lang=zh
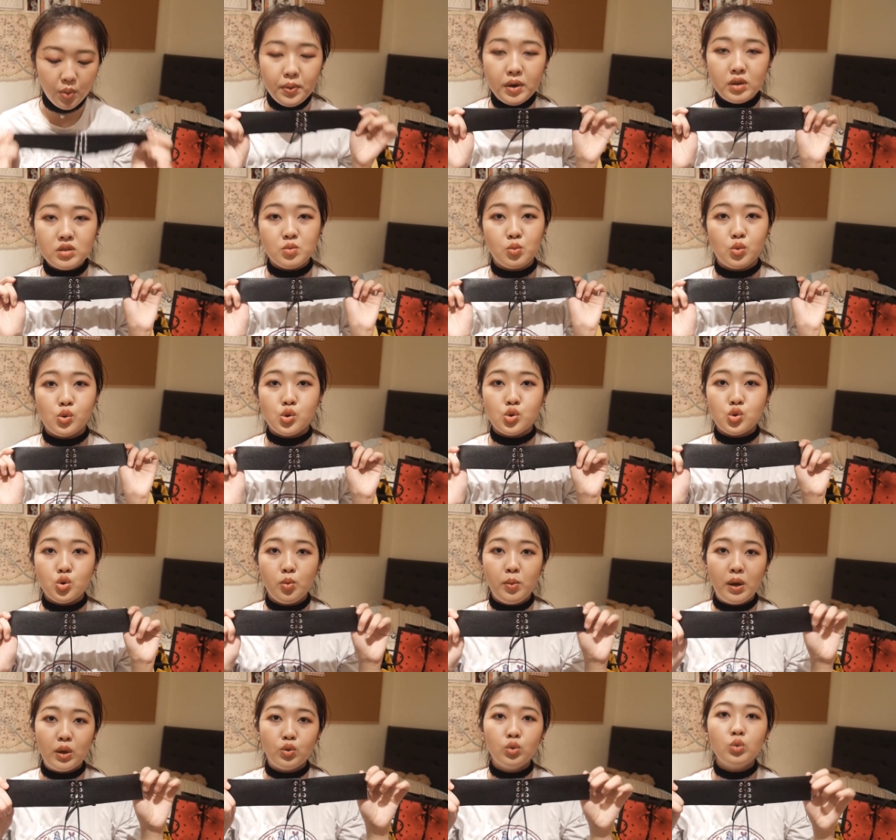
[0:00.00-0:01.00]
我也不知道怎么
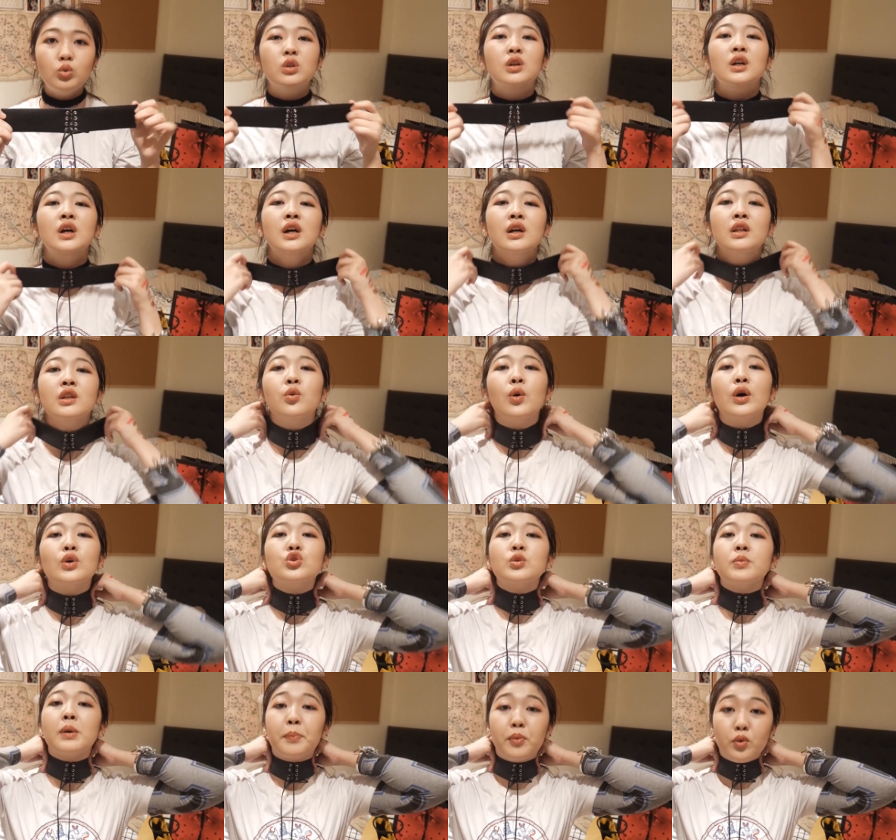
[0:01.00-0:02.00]
说吧，如果你
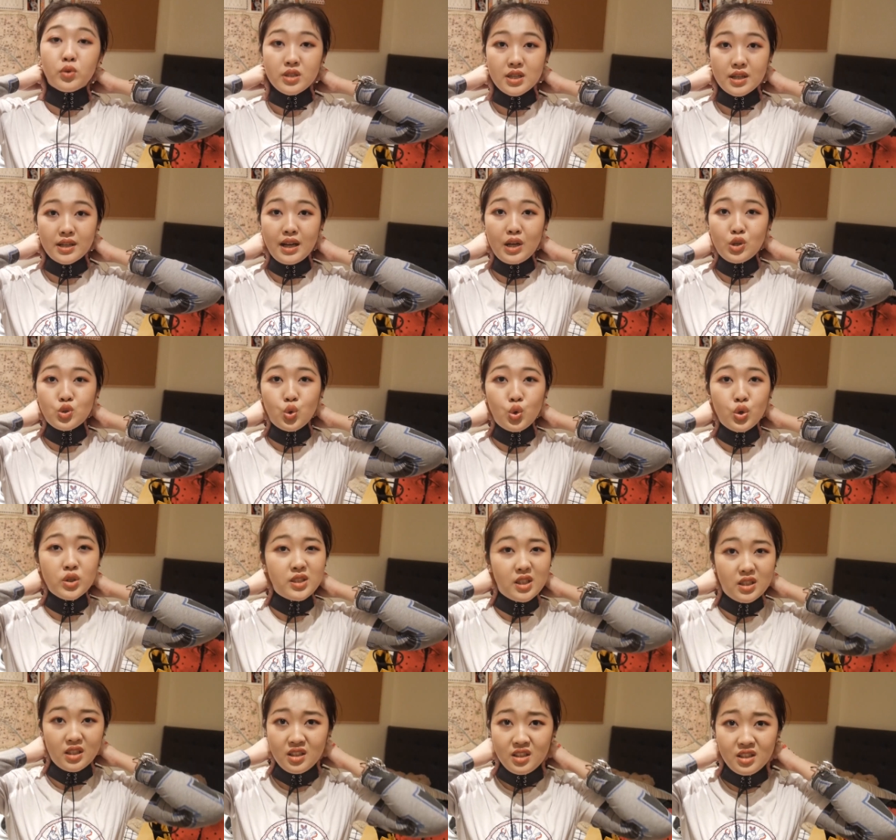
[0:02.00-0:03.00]
完全把脖子盖住，会
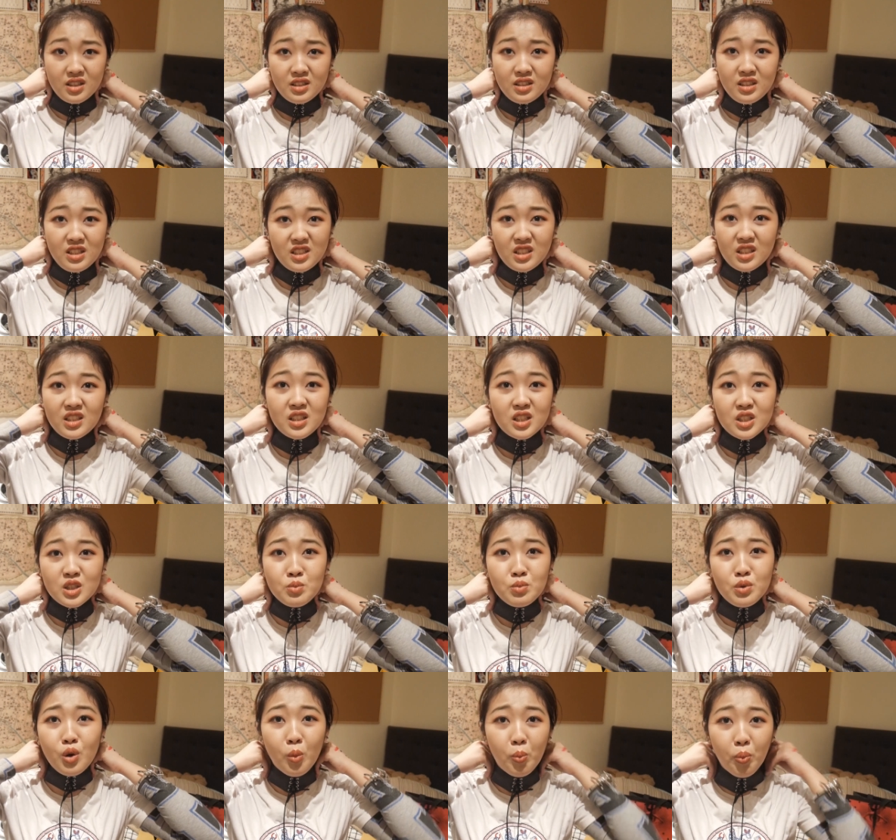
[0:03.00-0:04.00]
显得你你这个人
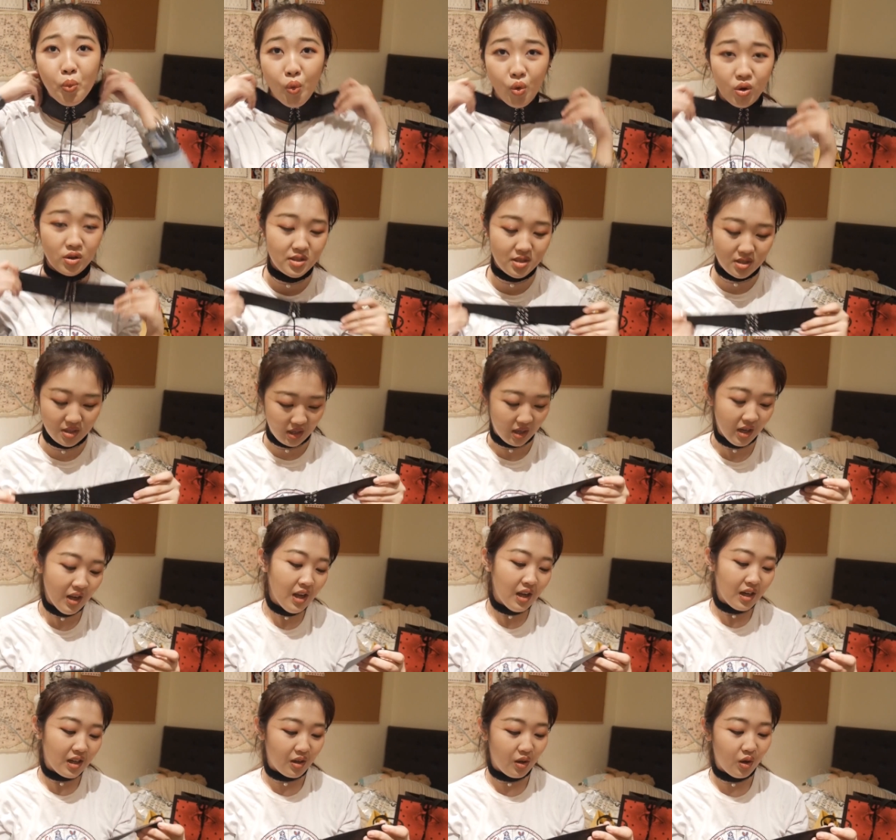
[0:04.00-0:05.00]
是没有脖子的，
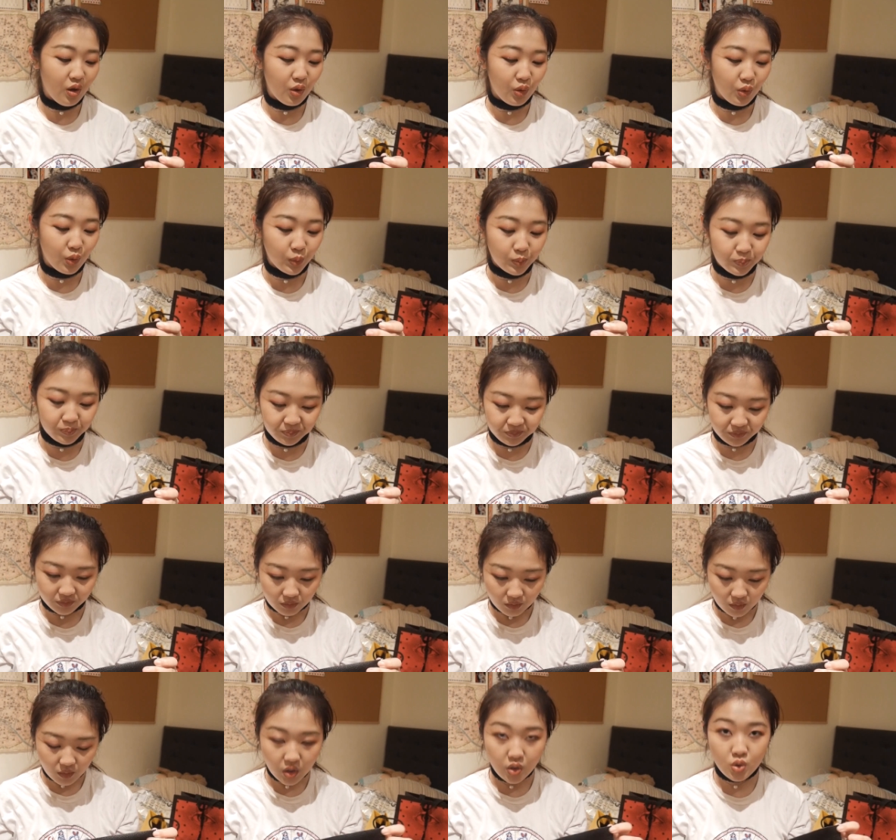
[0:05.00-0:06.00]
然后。
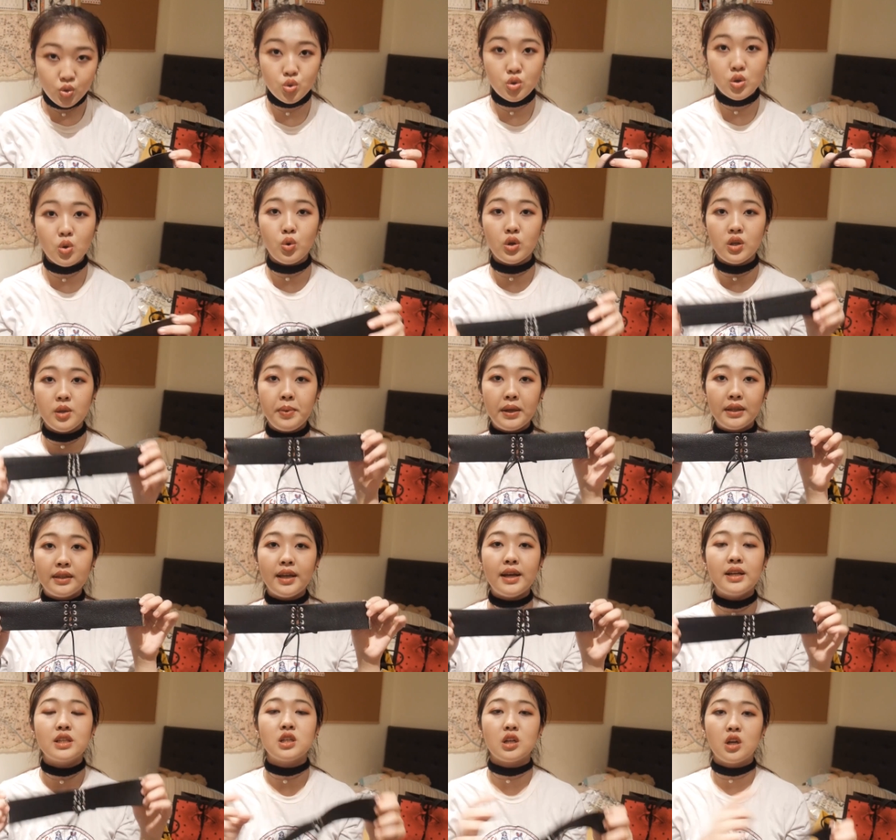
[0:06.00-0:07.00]
所以我一般
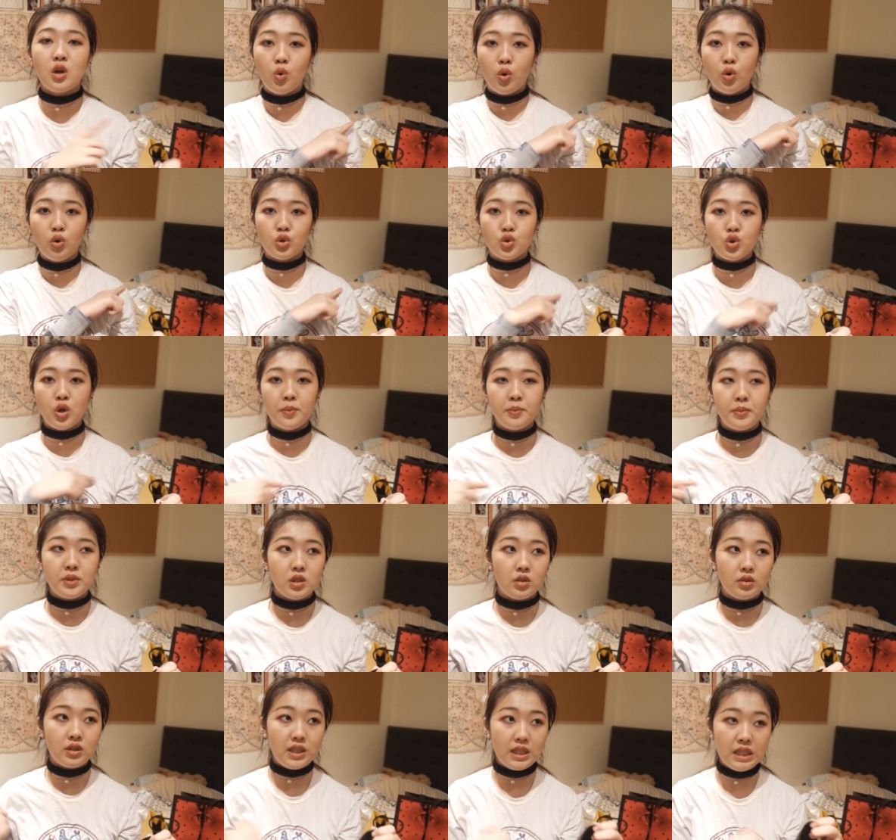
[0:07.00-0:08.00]
戴这个，我会穿比
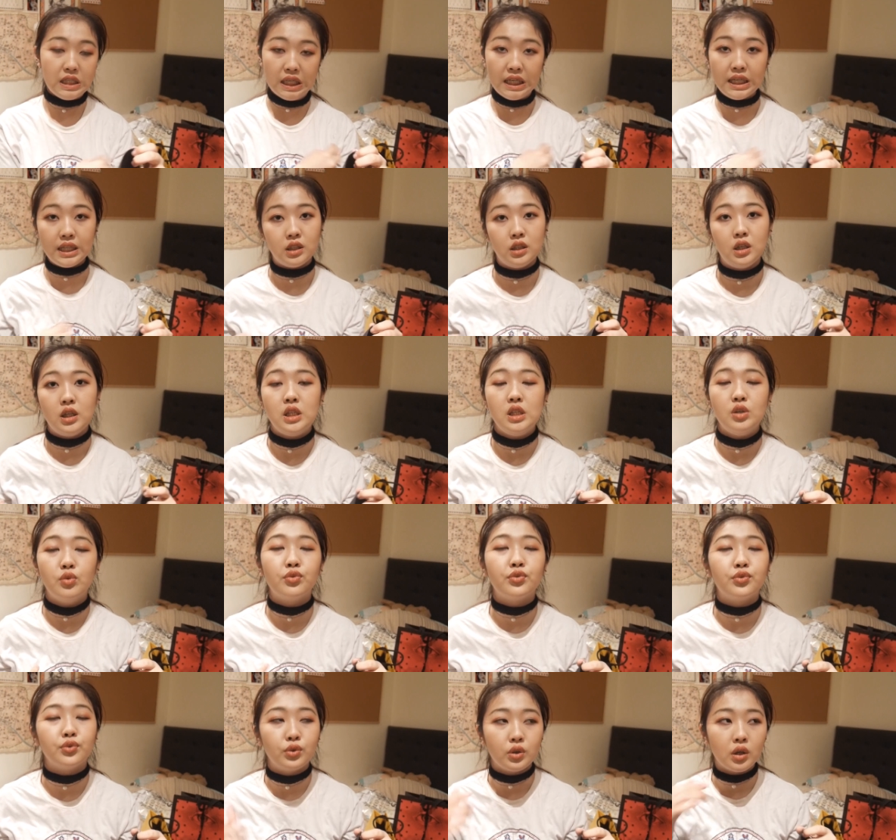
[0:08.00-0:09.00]
较低领的衣
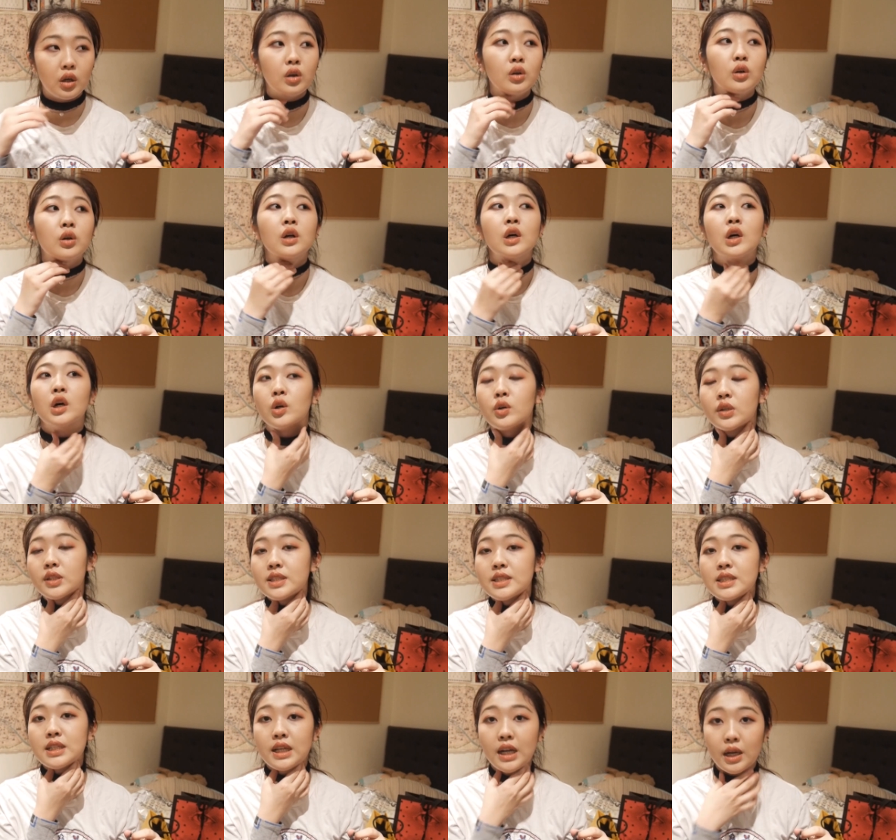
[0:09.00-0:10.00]
服，然后
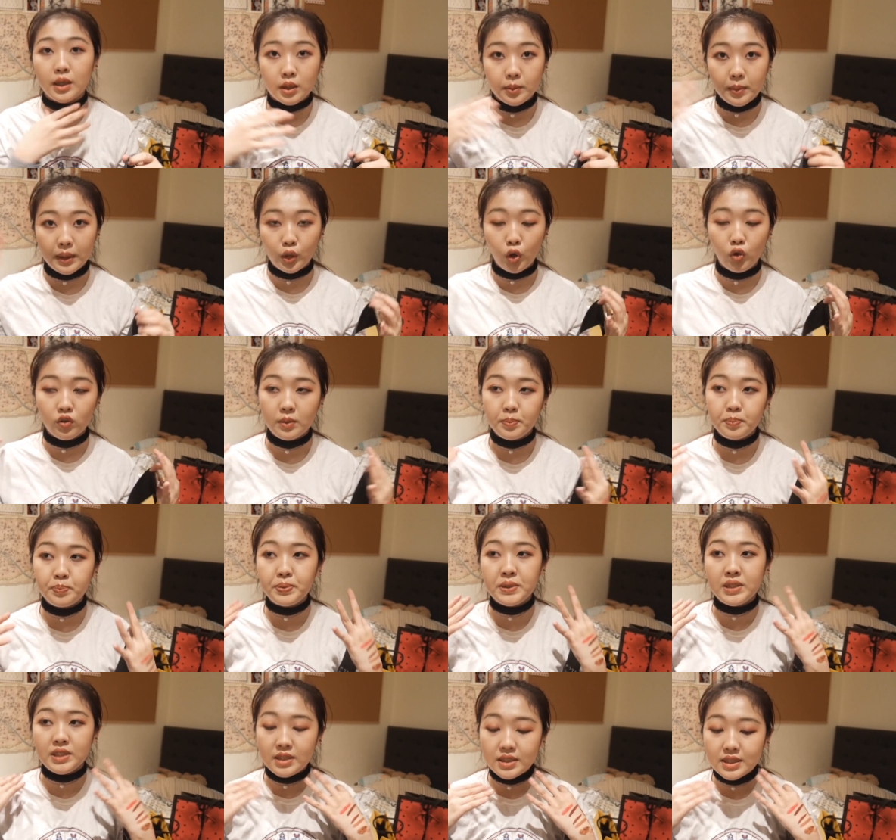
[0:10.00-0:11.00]
会尽量的把头发
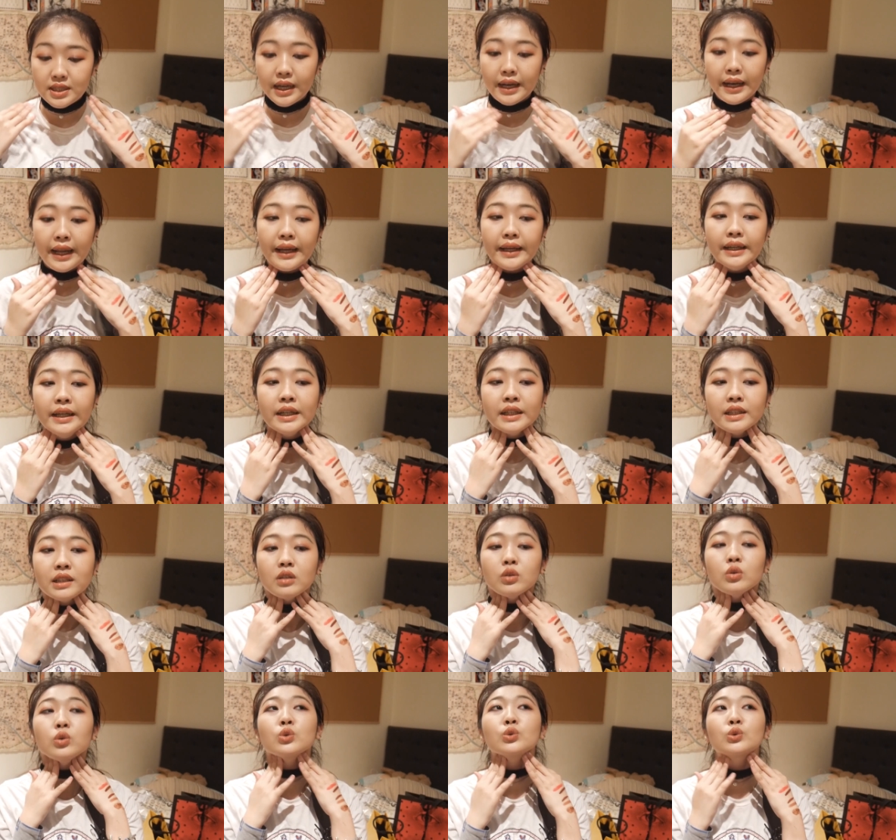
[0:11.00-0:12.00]
披下来，
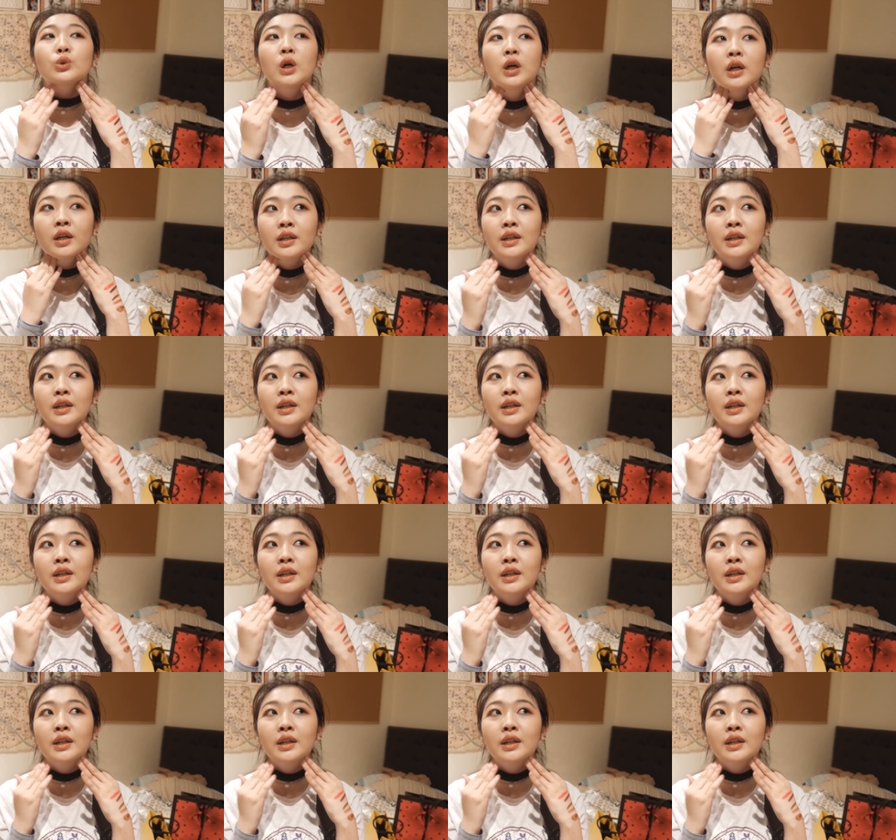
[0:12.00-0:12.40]
然后